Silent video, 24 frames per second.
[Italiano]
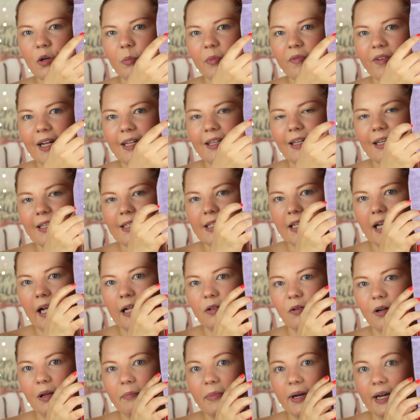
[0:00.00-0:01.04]
Come vedete la
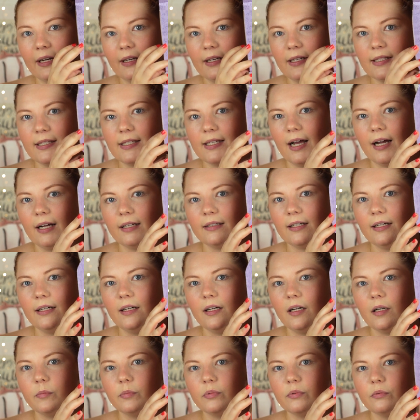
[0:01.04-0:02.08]
scatola è
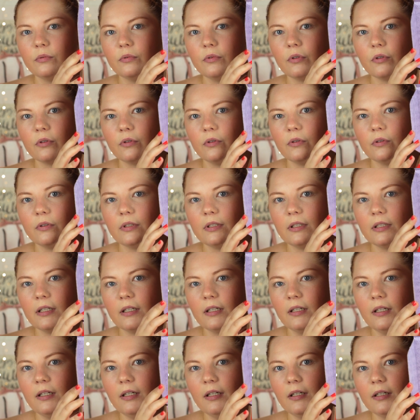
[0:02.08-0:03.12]
brandizzata appunto con
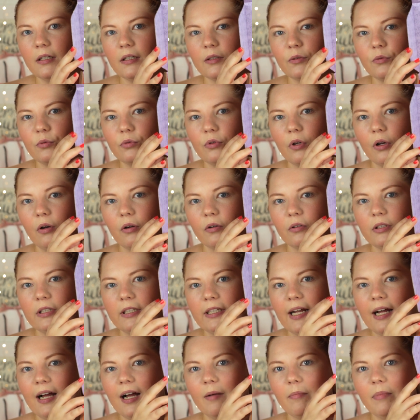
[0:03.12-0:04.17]
eh, tutto il logo di
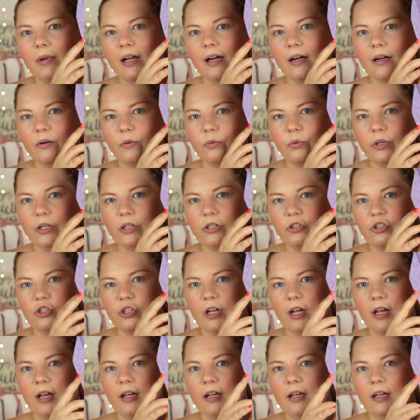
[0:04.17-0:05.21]
Nabla, qui
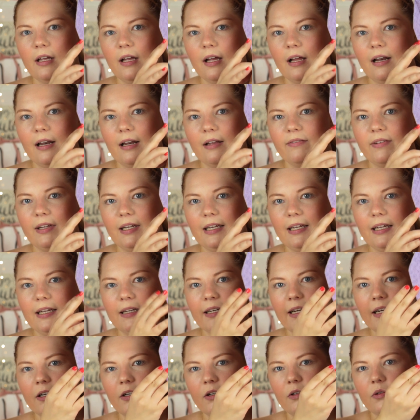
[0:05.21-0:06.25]
c'è la
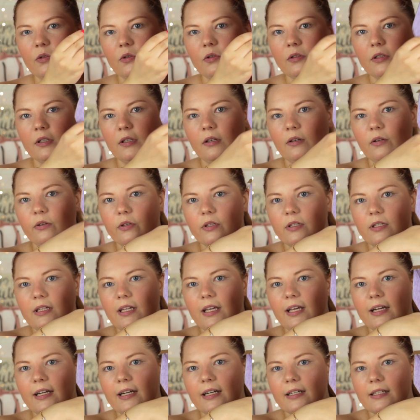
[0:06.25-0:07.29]
velina con lo
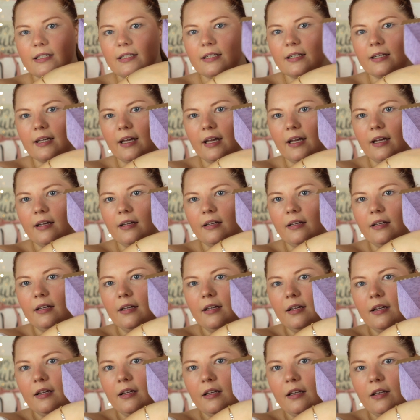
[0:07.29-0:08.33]
stickers che
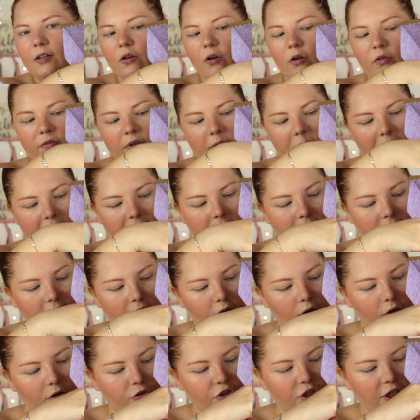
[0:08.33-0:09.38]
io
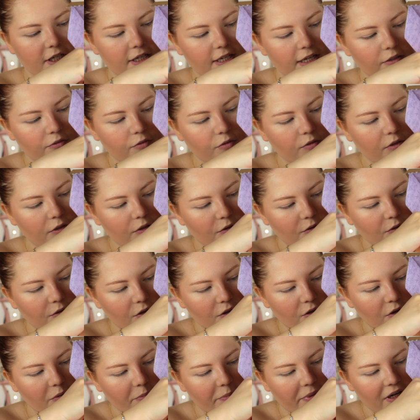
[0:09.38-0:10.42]
ovviamente ho cercato di non
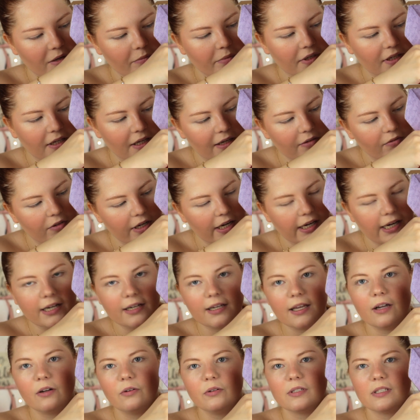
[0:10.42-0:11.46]
rompere perché la vorrei
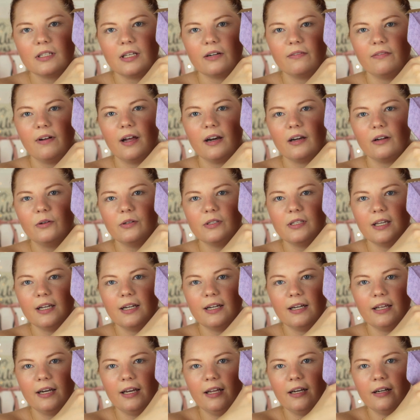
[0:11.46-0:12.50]
anche conservare così
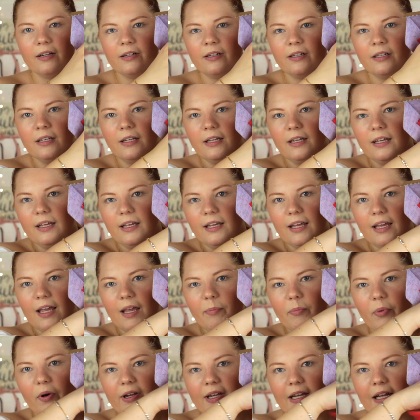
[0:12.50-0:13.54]
carino
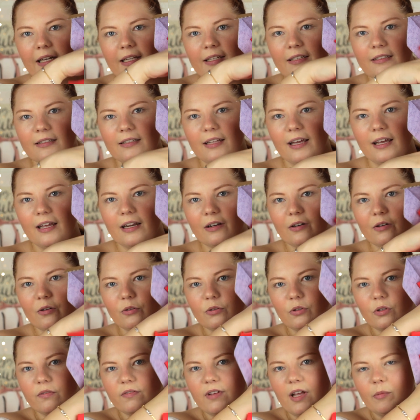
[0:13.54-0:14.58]
e poi
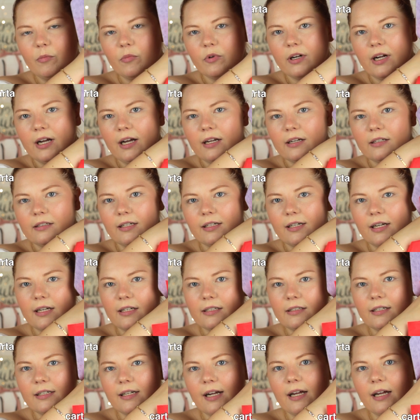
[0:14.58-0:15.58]
all'interno troviamo carta, carta,